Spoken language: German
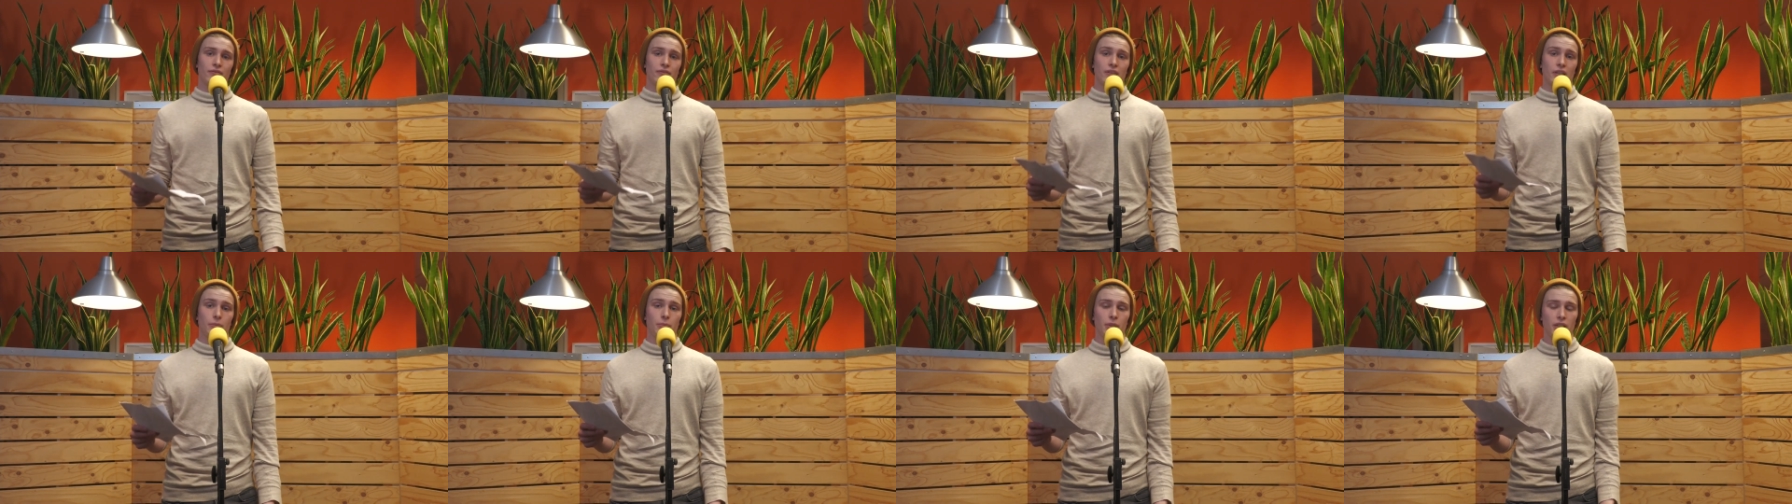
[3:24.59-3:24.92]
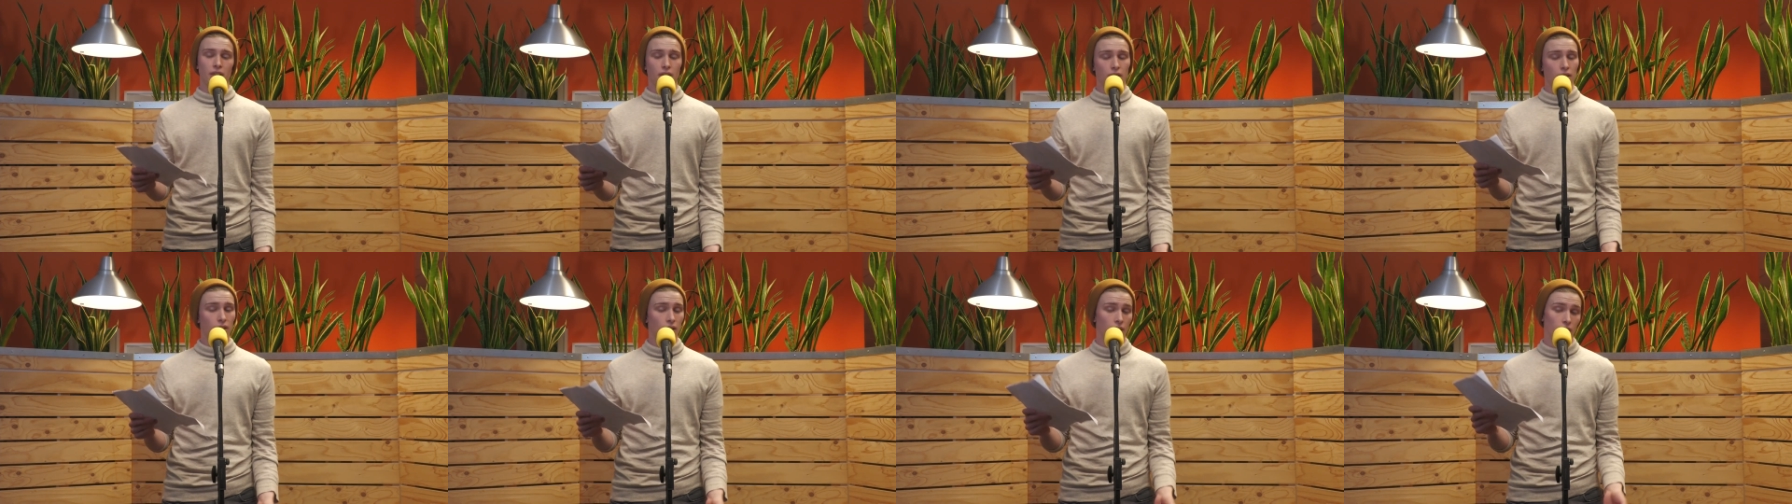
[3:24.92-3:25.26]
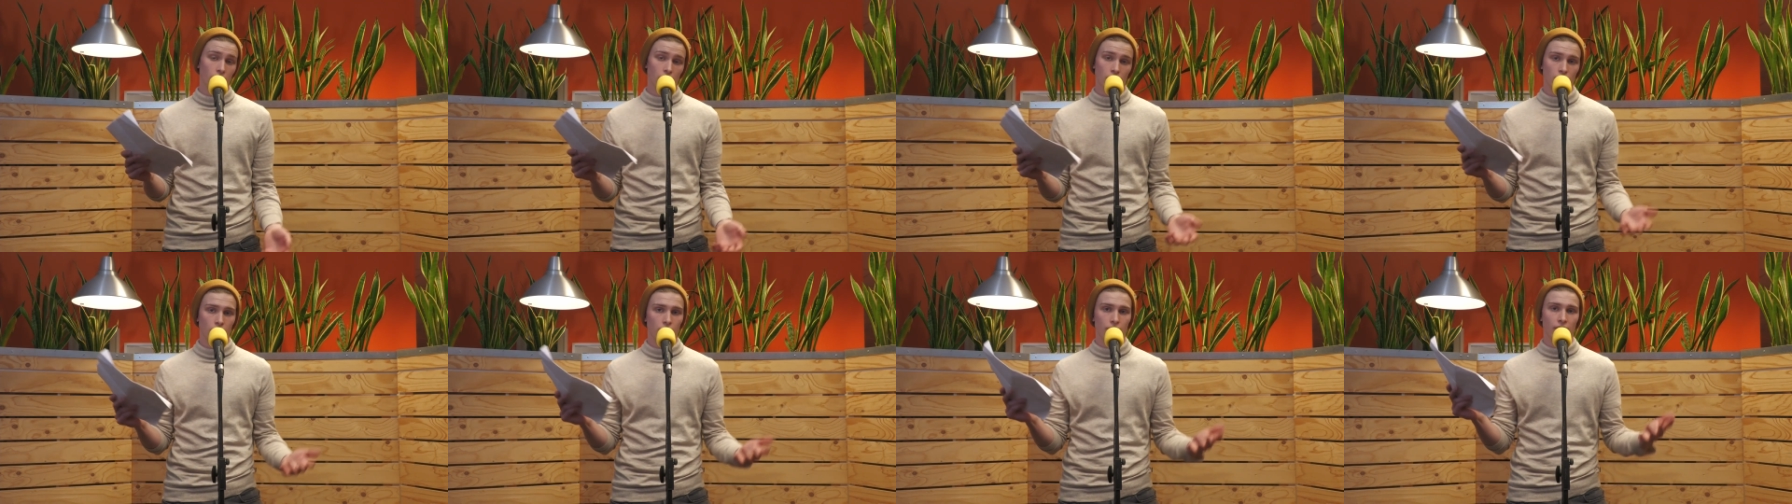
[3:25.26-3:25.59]
Feminen
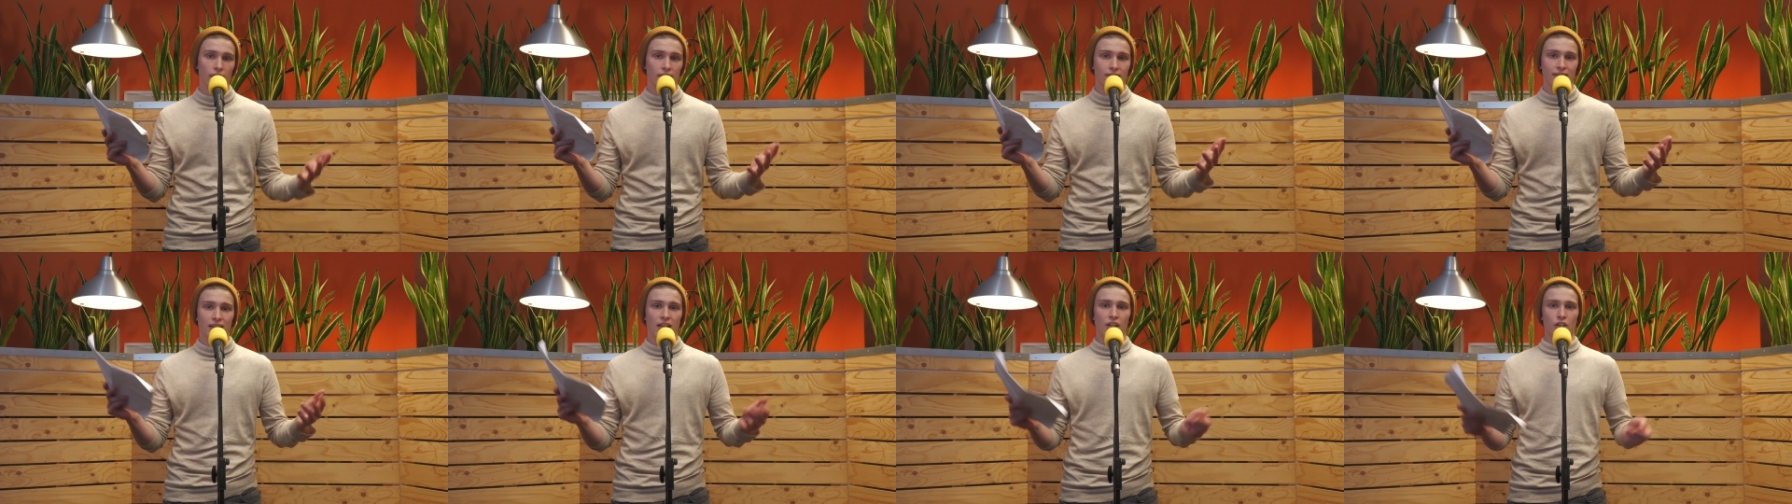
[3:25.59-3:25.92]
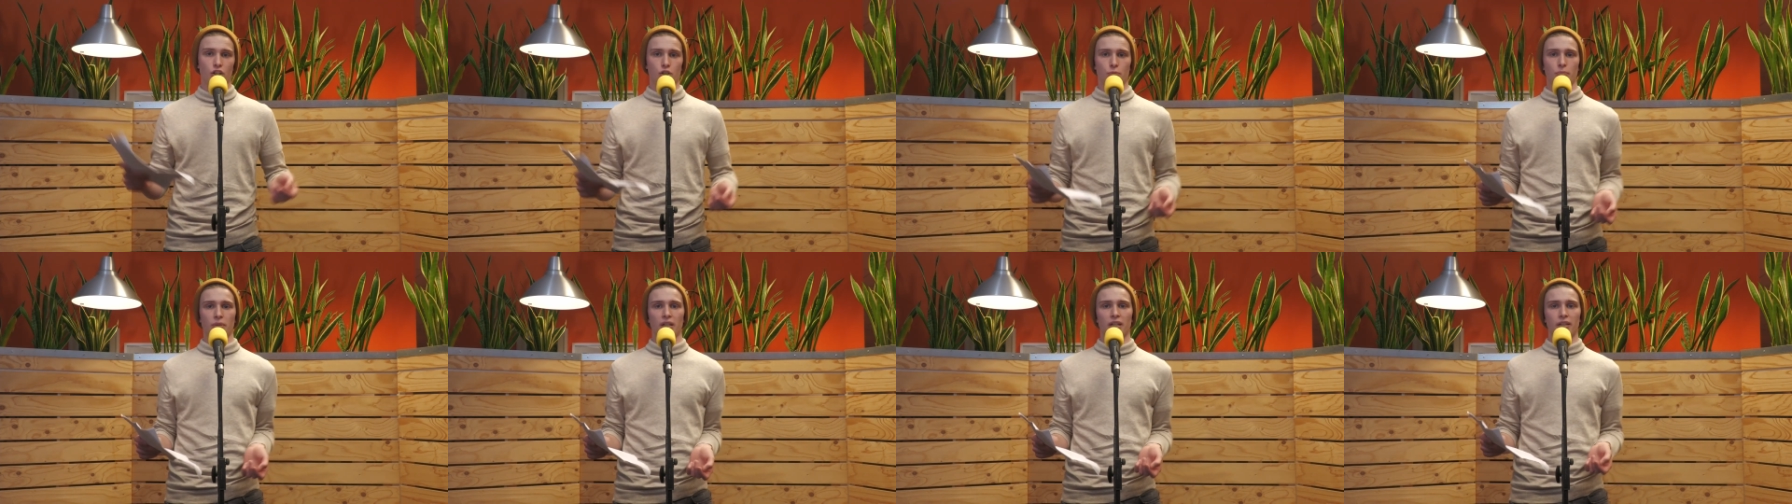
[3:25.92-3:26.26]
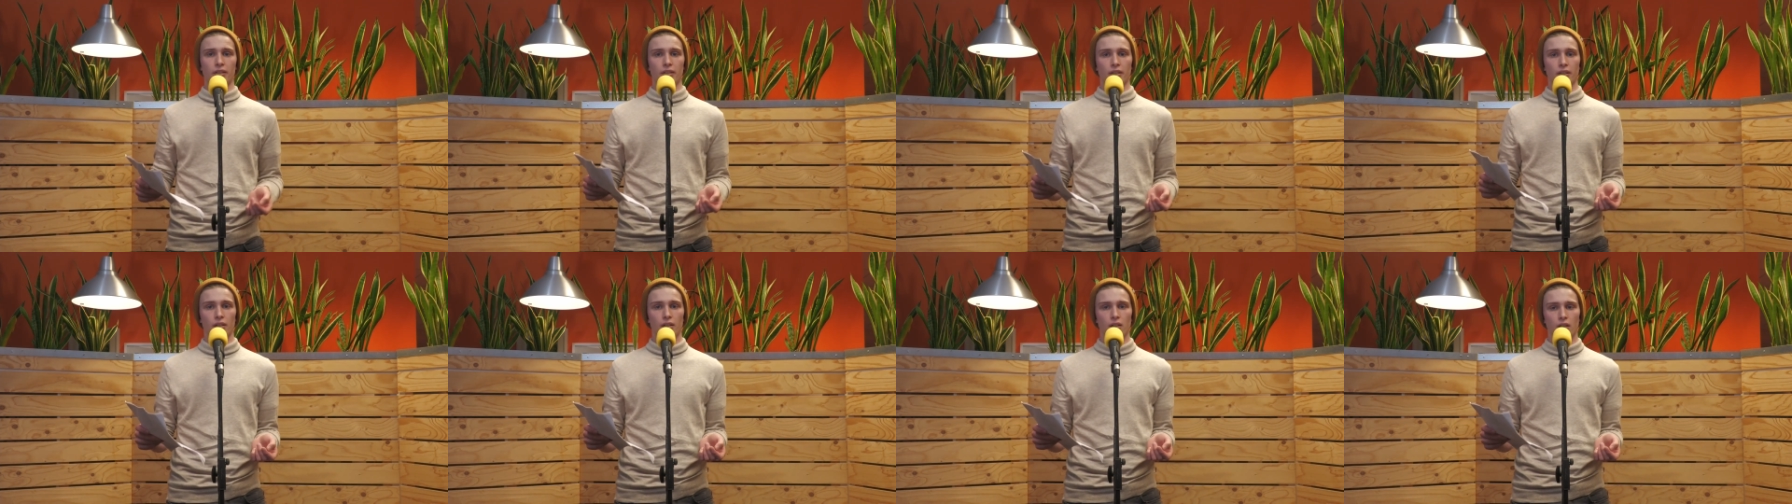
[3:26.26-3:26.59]
irgendwas
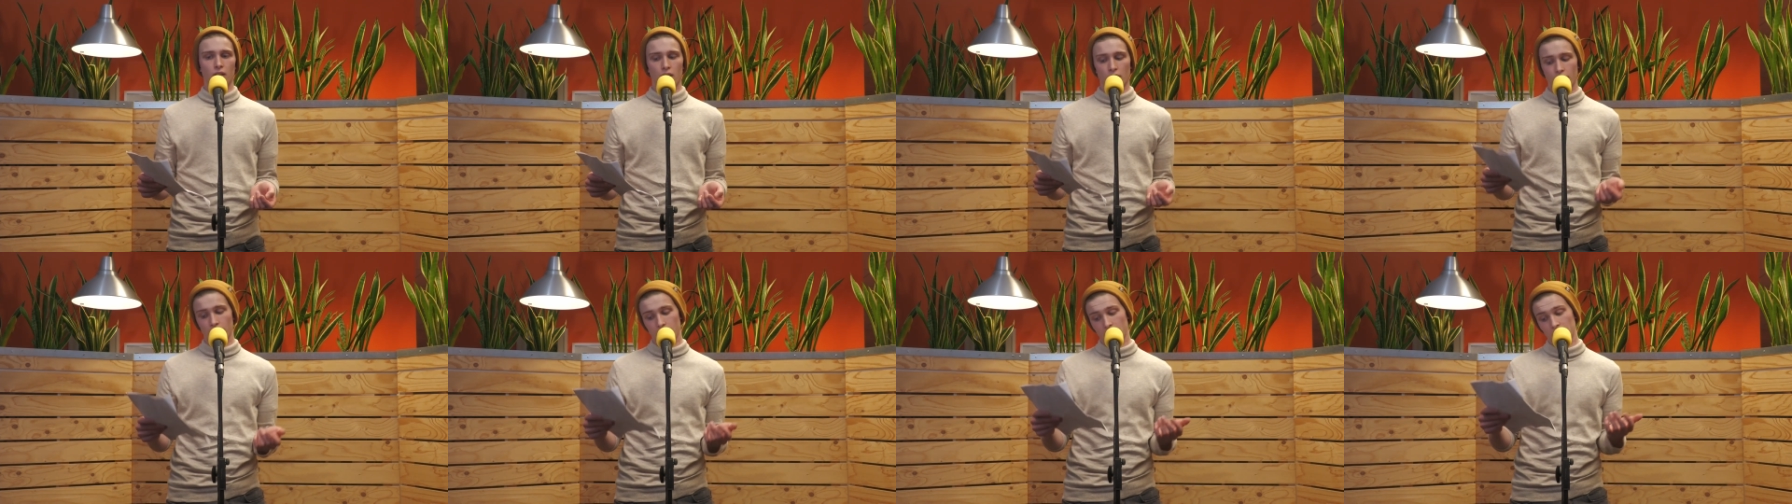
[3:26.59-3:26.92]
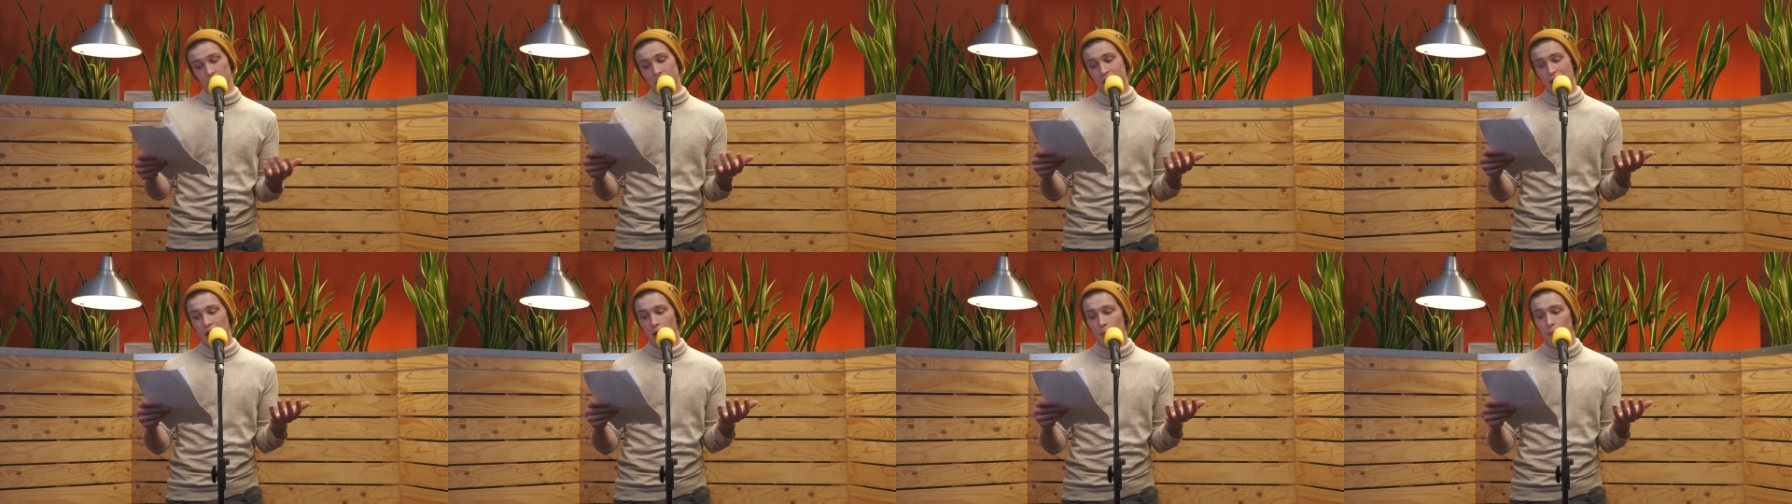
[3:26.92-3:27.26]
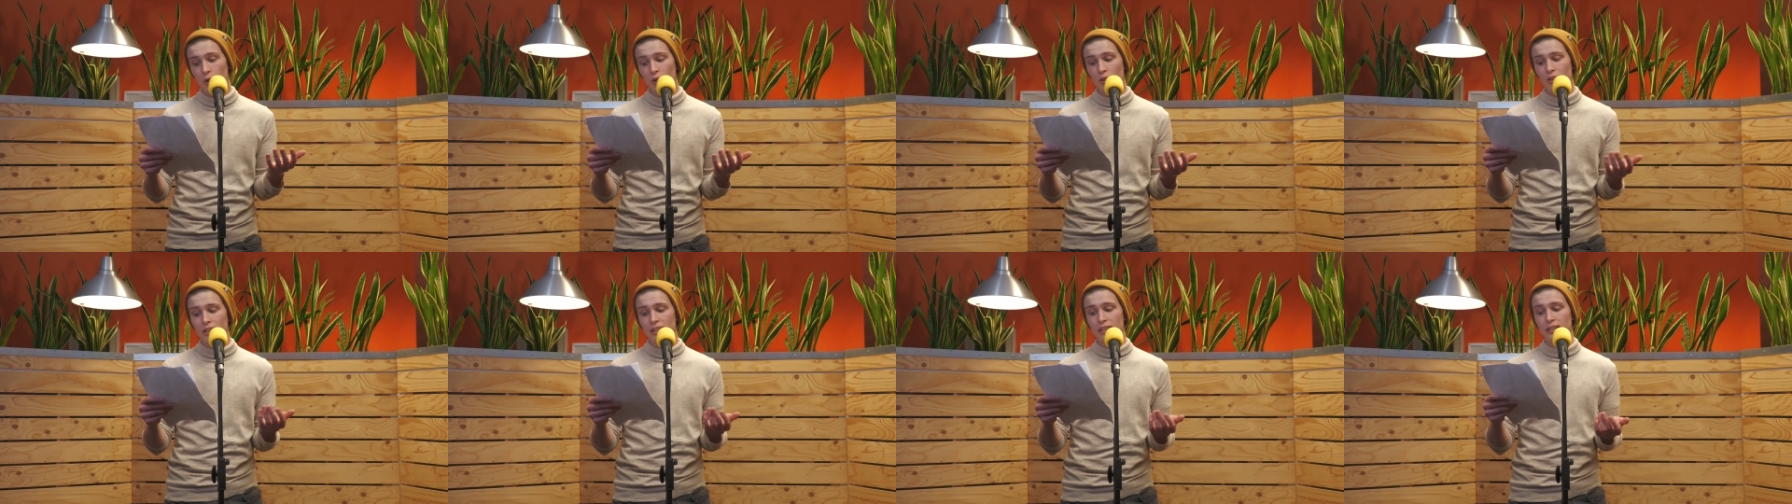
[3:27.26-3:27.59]
ansprechen. Wäre ja
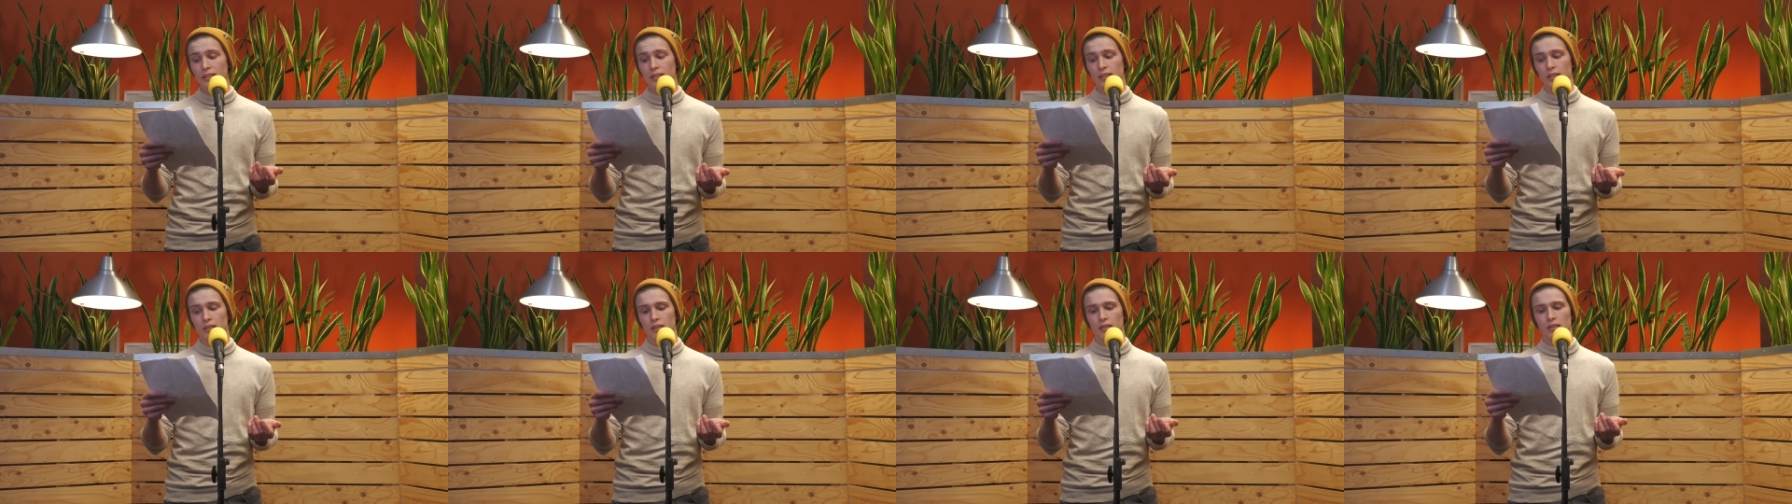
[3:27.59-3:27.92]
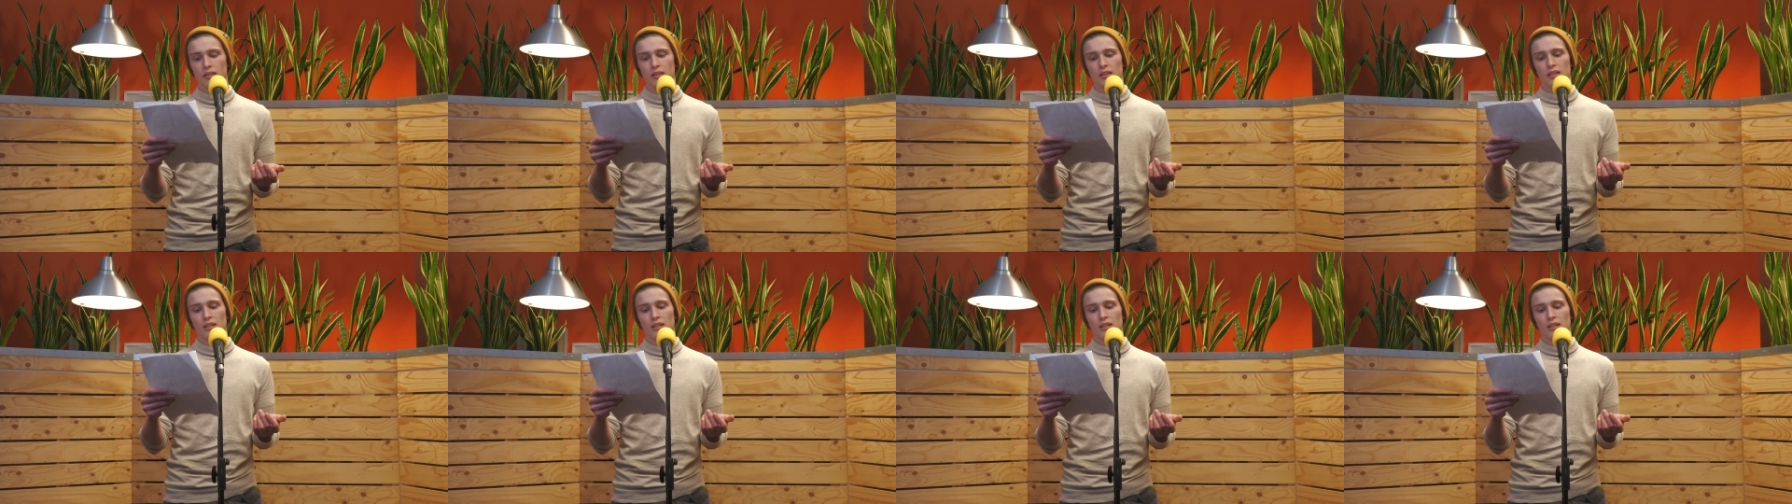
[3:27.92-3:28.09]
möglich.